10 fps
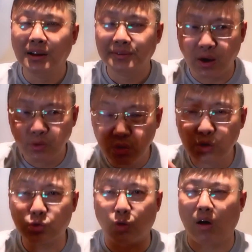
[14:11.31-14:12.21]
啊寓
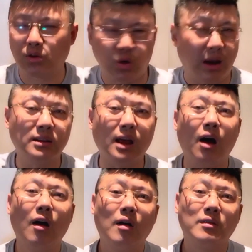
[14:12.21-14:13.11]
所全能到
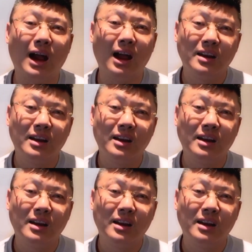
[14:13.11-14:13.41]
啊。